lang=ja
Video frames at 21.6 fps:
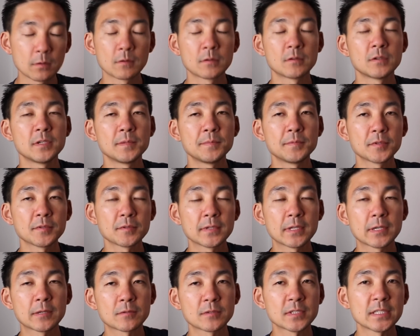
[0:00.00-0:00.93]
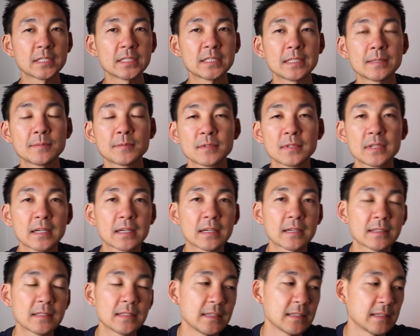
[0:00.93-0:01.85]
クリプトのエコシステムの
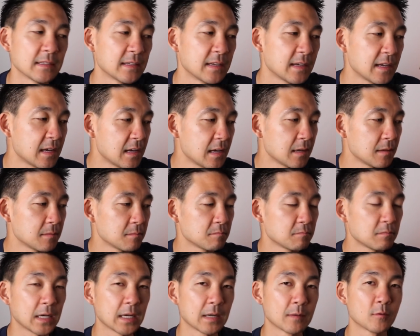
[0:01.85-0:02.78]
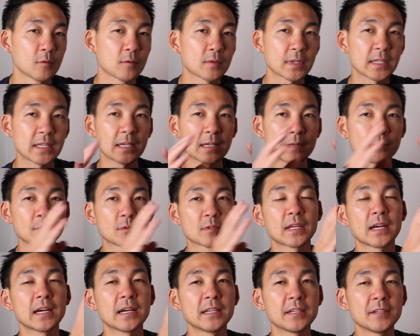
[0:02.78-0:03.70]
中に、まあお金がもう
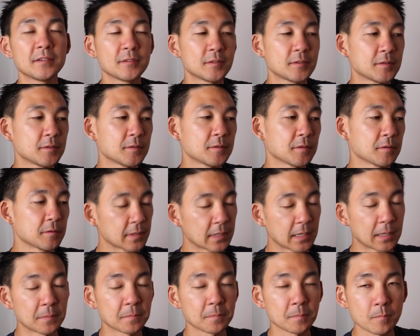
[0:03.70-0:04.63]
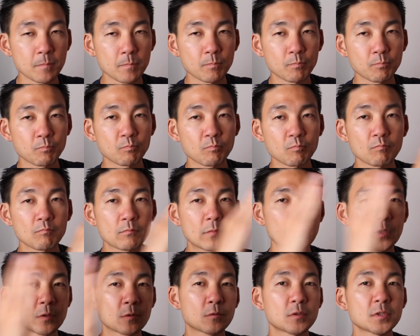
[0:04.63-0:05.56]
滞留するというか、
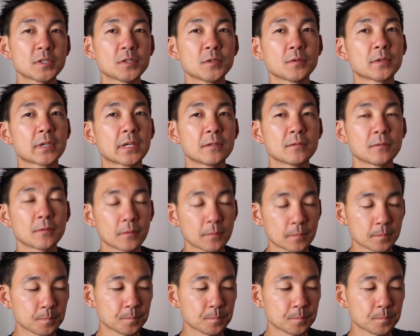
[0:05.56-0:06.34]
まあ、残しておけると。